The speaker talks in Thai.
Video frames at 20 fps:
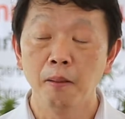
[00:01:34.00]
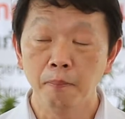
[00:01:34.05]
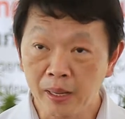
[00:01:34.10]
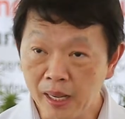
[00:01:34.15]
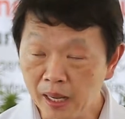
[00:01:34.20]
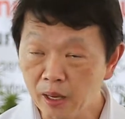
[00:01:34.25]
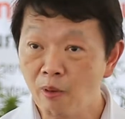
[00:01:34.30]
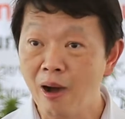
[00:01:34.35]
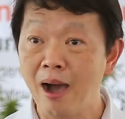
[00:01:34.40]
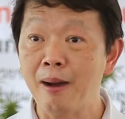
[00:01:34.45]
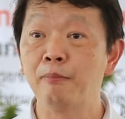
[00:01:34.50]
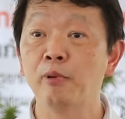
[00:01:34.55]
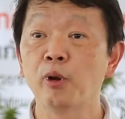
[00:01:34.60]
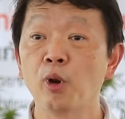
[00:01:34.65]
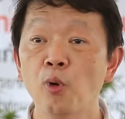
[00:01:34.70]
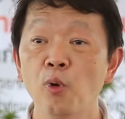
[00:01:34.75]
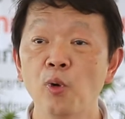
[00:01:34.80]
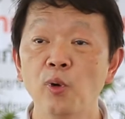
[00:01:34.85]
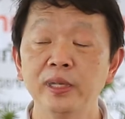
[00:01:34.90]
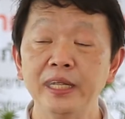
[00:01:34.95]
มีความ
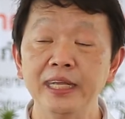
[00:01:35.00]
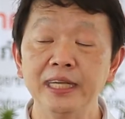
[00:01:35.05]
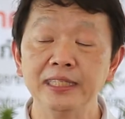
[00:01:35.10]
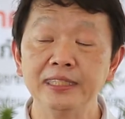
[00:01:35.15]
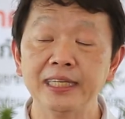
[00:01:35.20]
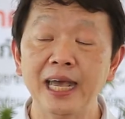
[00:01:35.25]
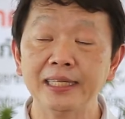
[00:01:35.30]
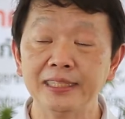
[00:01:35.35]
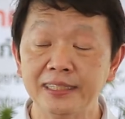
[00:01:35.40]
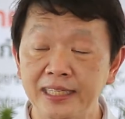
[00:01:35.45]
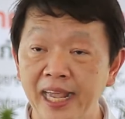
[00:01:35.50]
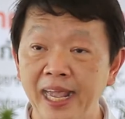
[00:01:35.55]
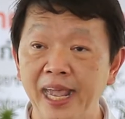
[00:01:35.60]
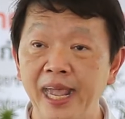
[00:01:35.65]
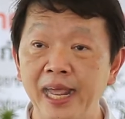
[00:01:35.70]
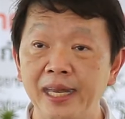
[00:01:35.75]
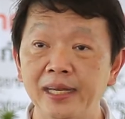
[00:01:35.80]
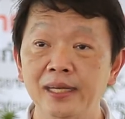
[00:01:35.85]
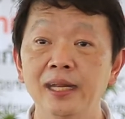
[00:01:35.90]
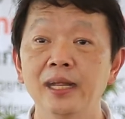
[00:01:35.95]
รู้ที่ชัดเจ
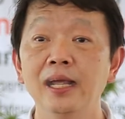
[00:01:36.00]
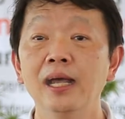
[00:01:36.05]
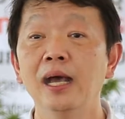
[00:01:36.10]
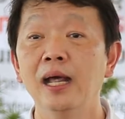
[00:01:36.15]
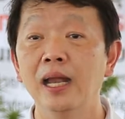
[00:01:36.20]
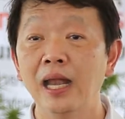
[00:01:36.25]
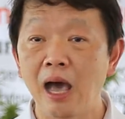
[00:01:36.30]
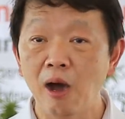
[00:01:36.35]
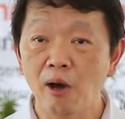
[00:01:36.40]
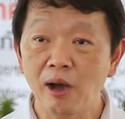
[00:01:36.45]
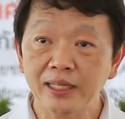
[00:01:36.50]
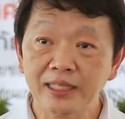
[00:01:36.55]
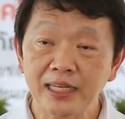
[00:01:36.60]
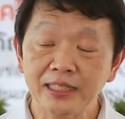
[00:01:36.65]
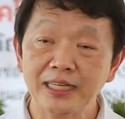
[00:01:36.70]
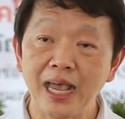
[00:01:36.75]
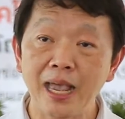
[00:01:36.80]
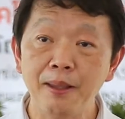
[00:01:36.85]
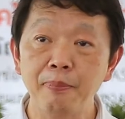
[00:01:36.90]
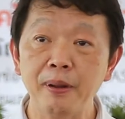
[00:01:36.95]
น เราก็จะ
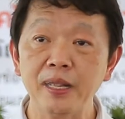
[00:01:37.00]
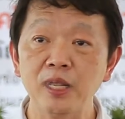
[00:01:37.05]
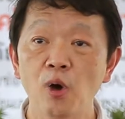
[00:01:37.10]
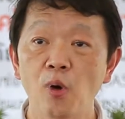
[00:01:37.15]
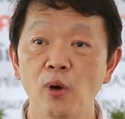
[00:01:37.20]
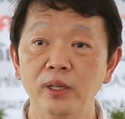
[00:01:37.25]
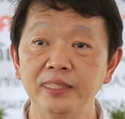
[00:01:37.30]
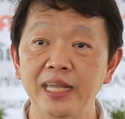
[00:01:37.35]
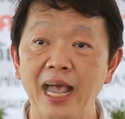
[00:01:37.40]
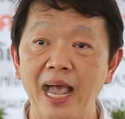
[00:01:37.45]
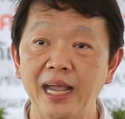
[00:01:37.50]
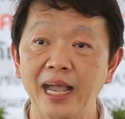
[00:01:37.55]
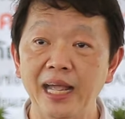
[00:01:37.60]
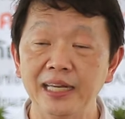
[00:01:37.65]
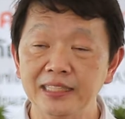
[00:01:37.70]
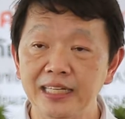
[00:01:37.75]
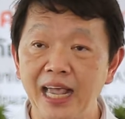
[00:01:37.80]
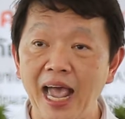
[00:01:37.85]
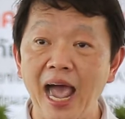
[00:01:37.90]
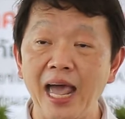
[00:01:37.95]
ใช้ประโยชน์จากกั
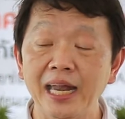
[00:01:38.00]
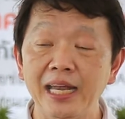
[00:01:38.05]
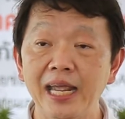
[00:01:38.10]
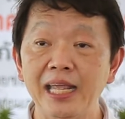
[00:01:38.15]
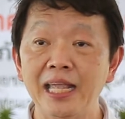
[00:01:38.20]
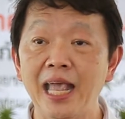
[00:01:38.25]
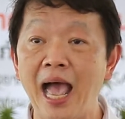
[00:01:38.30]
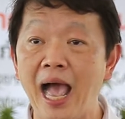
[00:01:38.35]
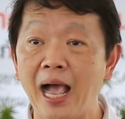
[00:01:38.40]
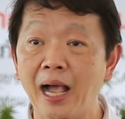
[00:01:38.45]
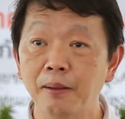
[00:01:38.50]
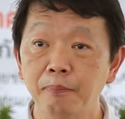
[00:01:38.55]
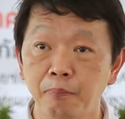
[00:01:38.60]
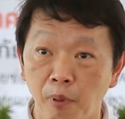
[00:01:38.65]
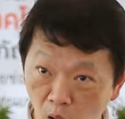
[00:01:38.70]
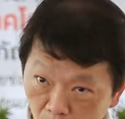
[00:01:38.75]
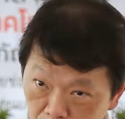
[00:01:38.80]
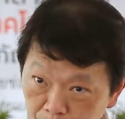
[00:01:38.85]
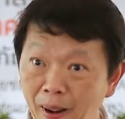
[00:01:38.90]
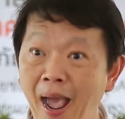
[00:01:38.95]
ญชาได้อย่างป
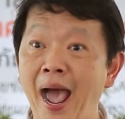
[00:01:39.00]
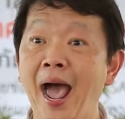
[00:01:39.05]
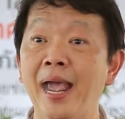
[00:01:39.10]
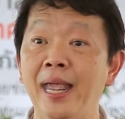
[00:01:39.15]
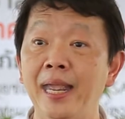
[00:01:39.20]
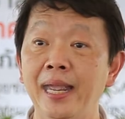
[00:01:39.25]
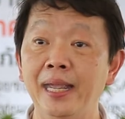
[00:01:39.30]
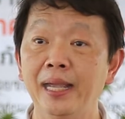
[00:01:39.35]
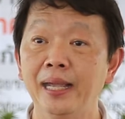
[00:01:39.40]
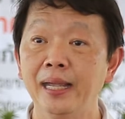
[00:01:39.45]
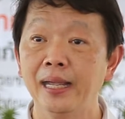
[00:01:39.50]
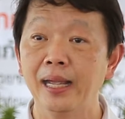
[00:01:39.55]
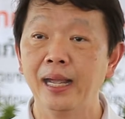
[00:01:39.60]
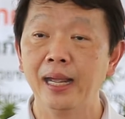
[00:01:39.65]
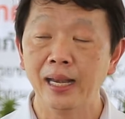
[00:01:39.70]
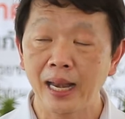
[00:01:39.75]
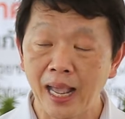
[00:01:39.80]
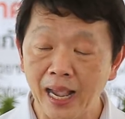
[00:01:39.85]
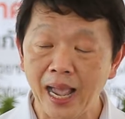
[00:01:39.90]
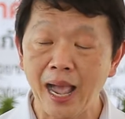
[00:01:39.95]
ลอดภัย
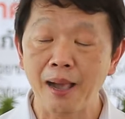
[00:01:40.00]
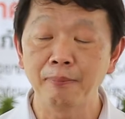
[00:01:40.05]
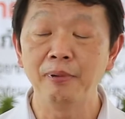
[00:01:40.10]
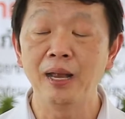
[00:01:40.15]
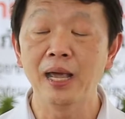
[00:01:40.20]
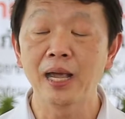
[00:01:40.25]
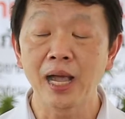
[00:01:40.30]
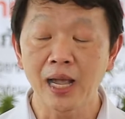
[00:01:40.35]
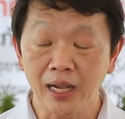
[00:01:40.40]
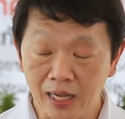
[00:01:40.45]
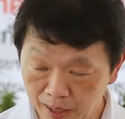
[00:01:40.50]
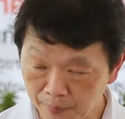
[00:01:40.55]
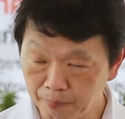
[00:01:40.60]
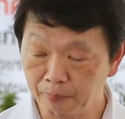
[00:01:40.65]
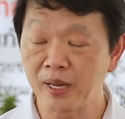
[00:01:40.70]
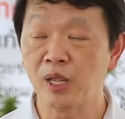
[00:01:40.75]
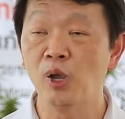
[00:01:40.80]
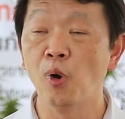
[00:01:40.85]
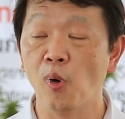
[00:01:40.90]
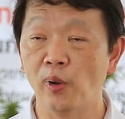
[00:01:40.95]
นะครับ แล้วก็เกิด
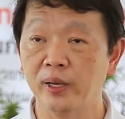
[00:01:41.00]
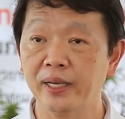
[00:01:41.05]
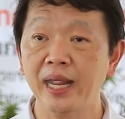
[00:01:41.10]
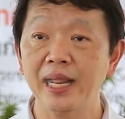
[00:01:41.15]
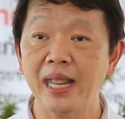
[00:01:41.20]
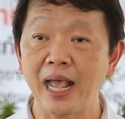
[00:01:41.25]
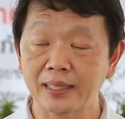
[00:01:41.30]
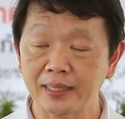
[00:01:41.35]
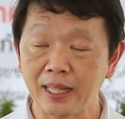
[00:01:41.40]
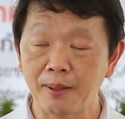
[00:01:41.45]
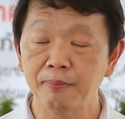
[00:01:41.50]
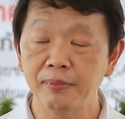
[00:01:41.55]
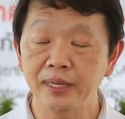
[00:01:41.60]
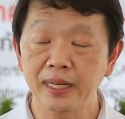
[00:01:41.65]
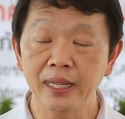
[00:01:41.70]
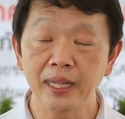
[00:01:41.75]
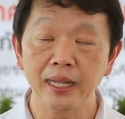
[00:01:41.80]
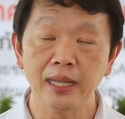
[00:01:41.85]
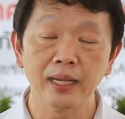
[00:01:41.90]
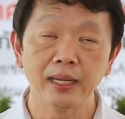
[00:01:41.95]
ประโยชน์ได้อย่างเต็ม
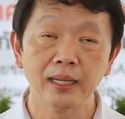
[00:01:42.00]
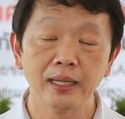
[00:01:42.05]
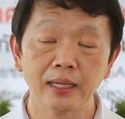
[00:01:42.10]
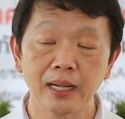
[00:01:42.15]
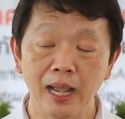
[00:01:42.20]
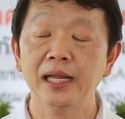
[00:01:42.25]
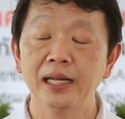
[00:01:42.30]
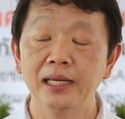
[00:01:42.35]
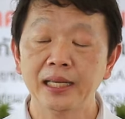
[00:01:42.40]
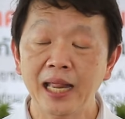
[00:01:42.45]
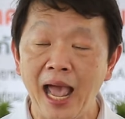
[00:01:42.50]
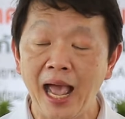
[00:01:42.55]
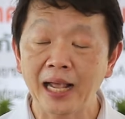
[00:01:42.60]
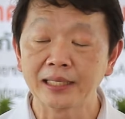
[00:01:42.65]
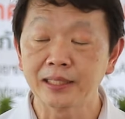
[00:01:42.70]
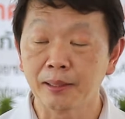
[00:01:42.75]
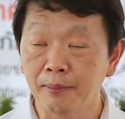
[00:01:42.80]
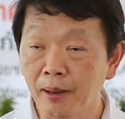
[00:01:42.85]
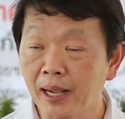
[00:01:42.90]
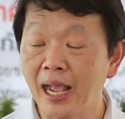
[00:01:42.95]
ที่ ทาง
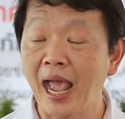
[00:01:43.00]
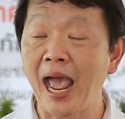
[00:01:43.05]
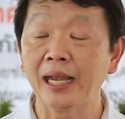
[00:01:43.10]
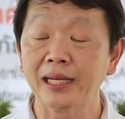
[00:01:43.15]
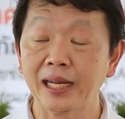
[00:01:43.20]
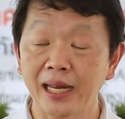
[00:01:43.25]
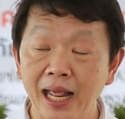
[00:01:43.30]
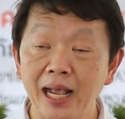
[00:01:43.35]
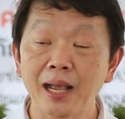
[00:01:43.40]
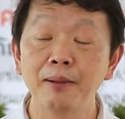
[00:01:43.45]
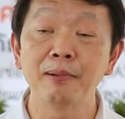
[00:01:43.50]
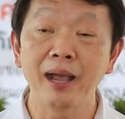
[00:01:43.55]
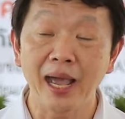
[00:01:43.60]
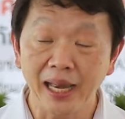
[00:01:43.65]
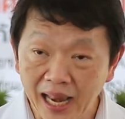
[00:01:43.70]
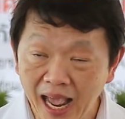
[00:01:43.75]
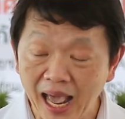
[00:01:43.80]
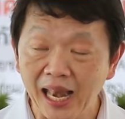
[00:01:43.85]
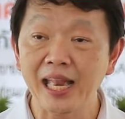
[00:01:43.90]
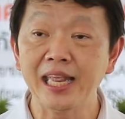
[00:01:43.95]
สำนักงานคณะกรรมกา
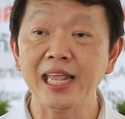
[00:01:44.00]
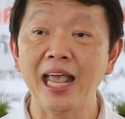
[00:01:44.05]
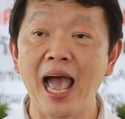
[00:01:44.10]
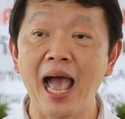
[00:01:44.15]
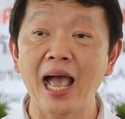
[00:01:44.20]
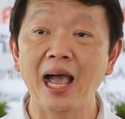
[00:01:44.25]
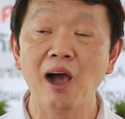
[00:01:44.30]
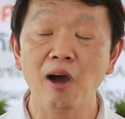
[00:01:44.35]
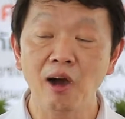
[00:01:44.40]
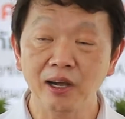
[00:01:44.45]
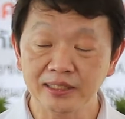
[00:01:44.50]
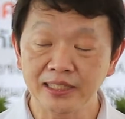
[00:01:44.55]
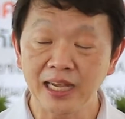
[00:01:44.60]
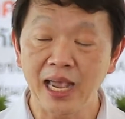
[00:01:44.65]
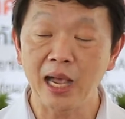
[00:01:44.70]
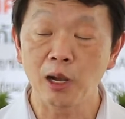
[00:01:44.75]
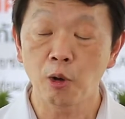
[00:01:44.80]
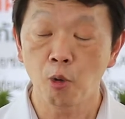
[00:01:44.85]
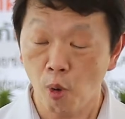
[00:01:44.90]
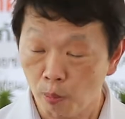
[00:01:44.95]
รอาหารและยาเขาก็
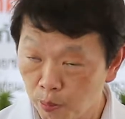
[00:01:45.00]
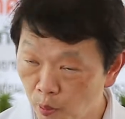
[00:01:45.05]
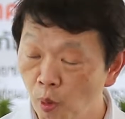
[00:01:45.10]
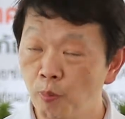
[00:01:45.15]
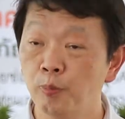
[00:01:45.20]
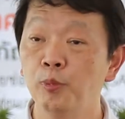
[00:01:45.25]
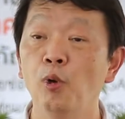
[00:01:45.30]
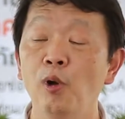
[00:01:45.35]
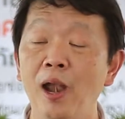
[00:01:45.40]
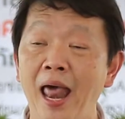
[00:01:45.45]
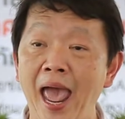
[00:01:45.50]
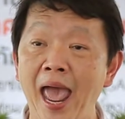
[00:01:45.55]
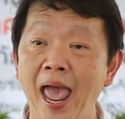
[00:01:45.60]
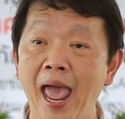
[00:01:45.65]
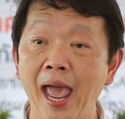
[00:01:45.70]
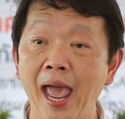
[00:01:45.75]
จะควบคุมดูแล